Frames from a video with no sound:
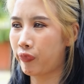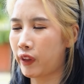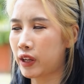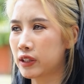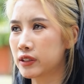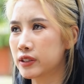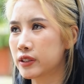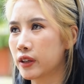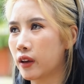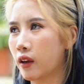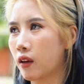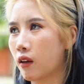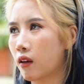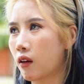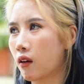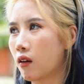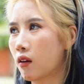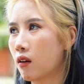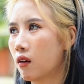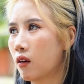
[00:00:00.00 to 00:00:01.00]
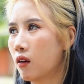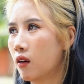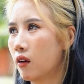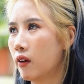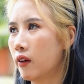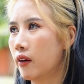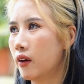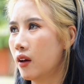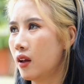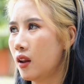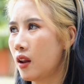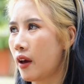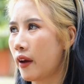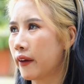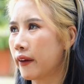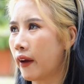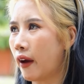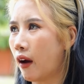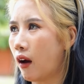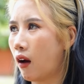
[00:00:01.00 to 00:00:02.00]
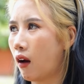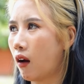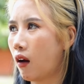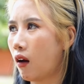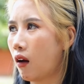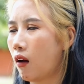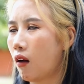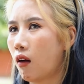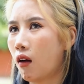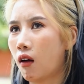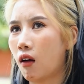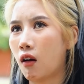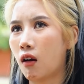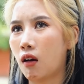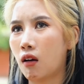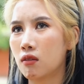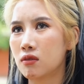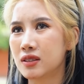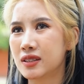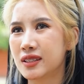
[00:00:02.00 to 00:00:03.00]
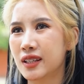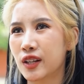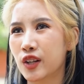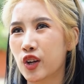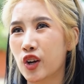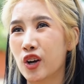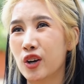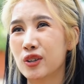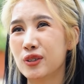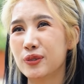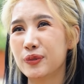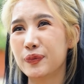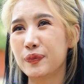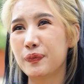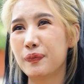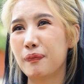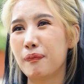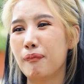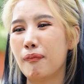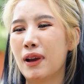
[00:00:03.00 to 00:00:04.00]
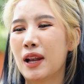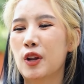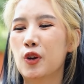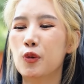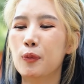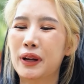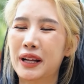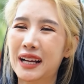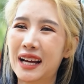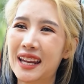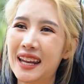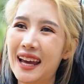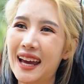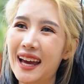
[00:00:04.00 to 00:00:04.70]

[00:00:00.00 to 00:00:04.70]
นั่นสิอะไรอ่ะฉันก็ไม่ดูเหมือนกัน